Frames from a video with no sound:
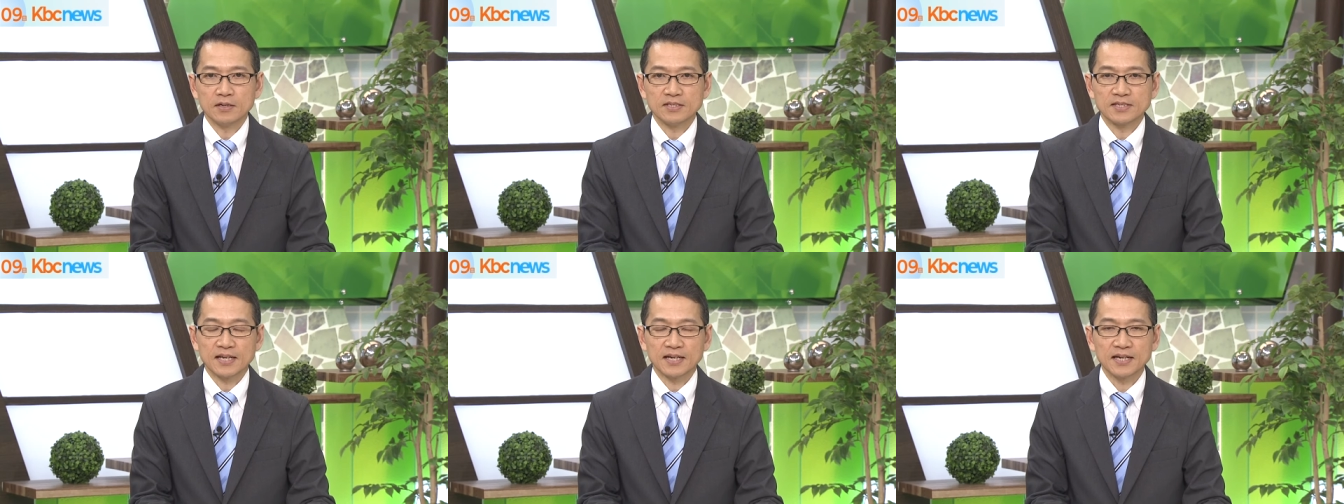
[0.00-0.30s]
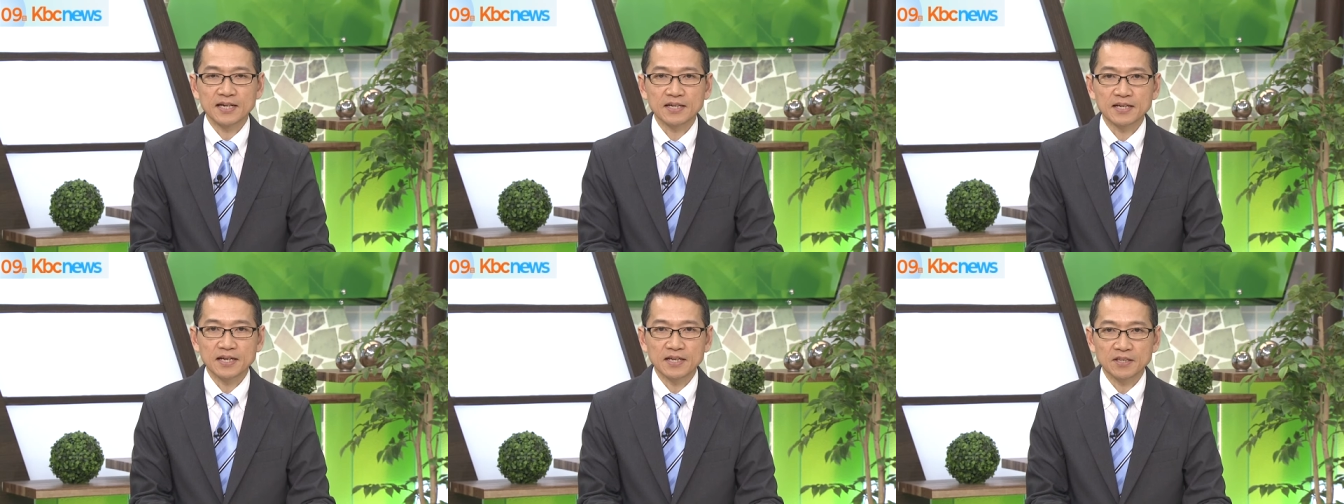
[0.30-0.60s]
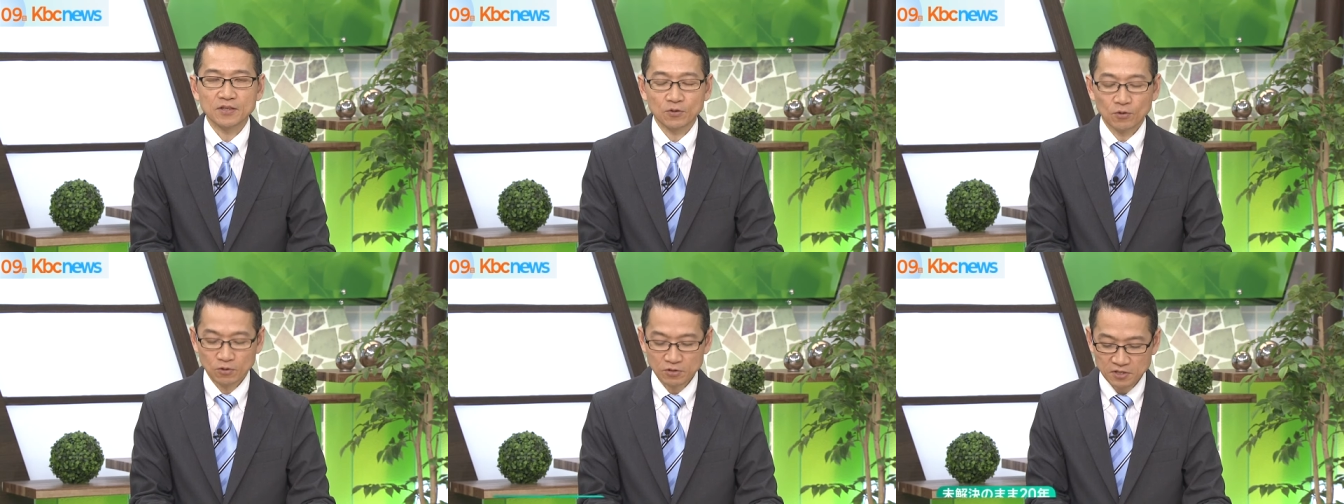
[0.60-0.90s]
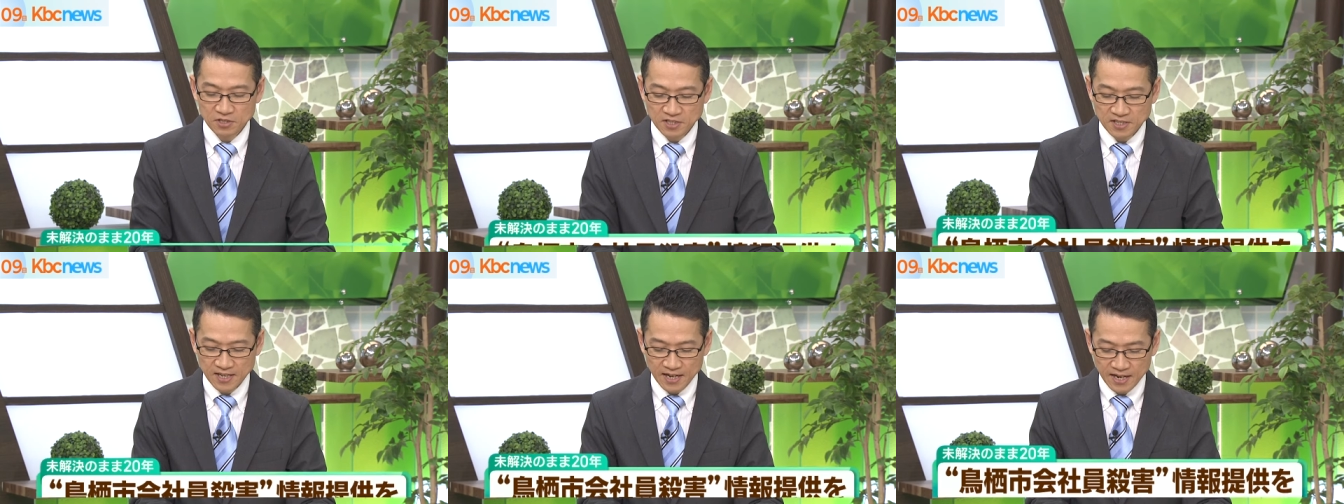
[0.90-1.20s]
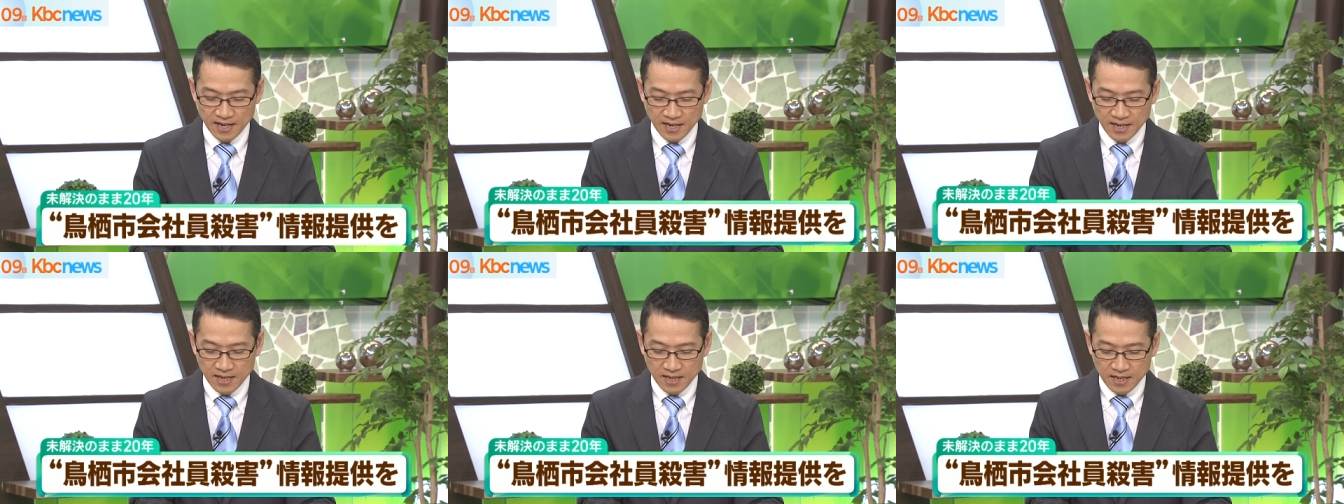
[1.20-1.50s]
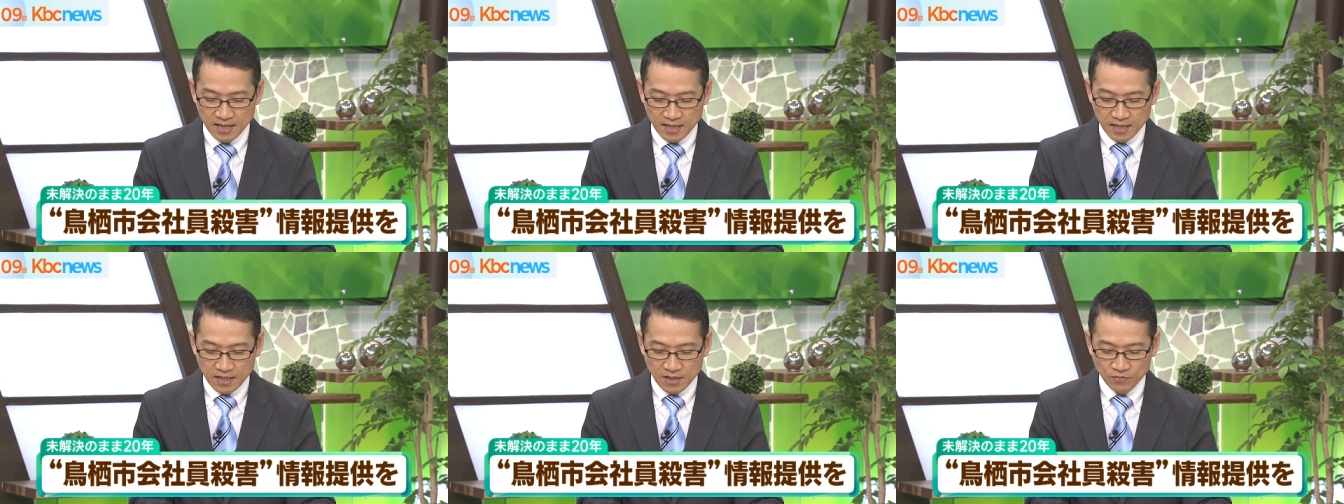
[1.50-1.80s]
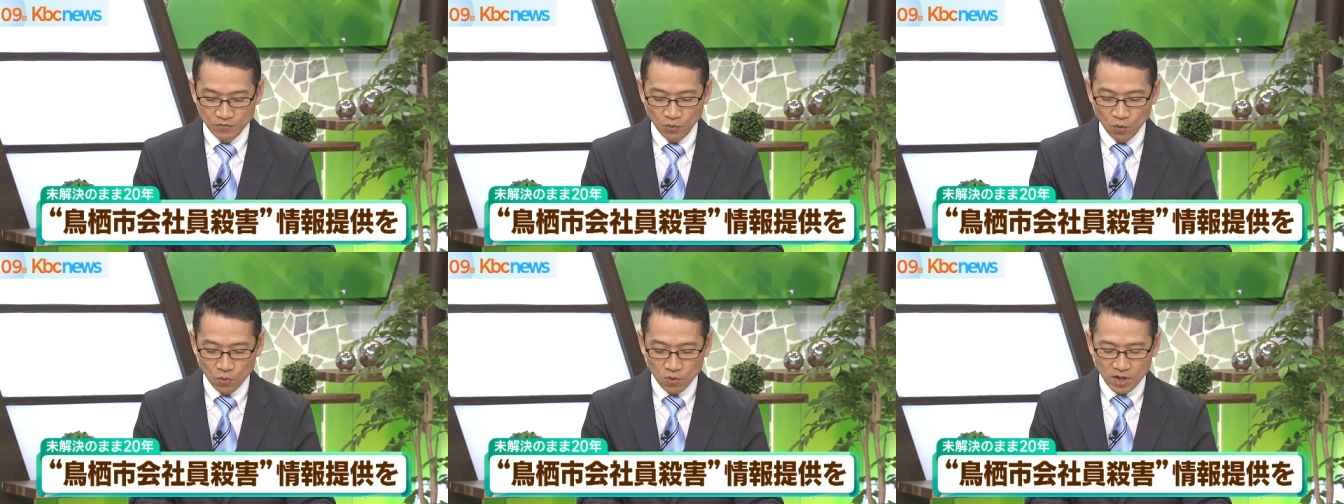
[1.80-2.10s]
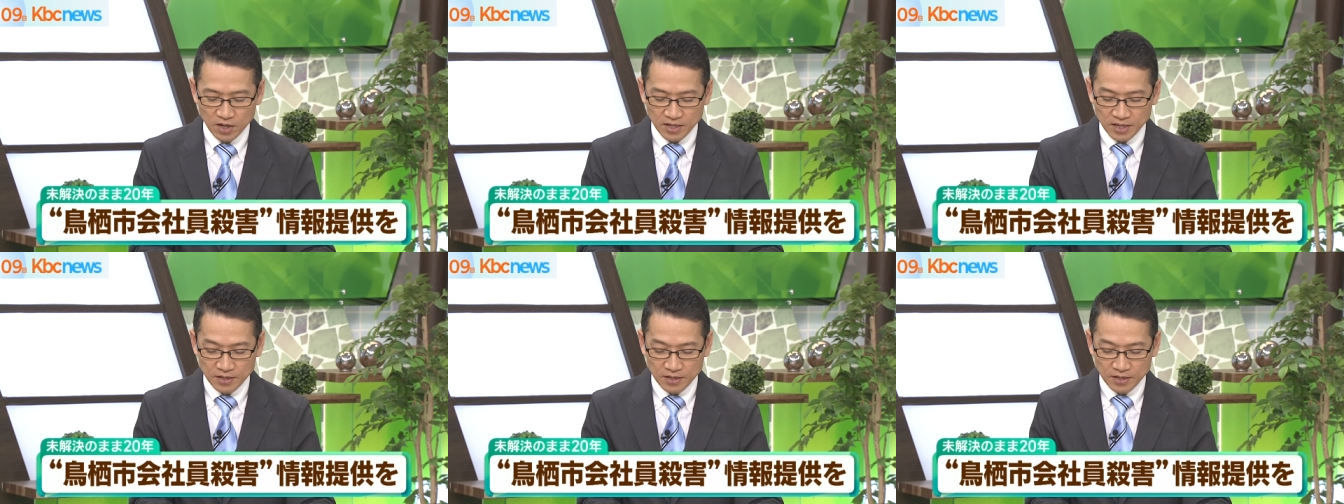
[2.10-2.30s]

佐賀県鳥栖市で福岡